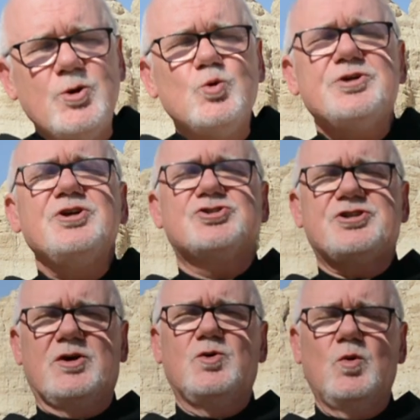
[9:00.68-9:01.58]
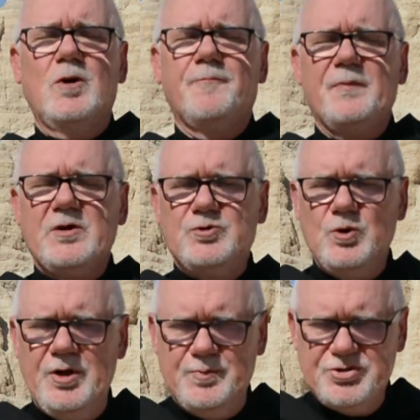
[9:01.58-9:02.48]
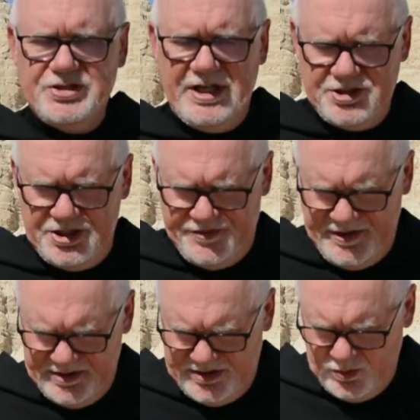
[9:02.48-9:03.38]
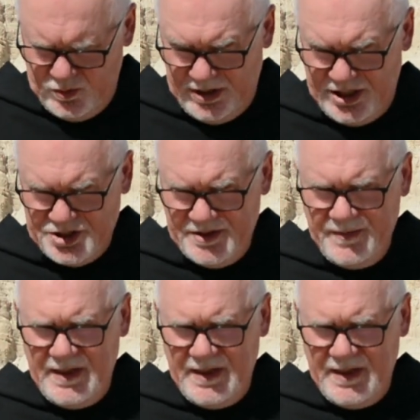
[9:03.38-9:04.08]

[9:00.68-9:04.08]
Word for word: malutki szczegół, który przytacza święty Łukasz.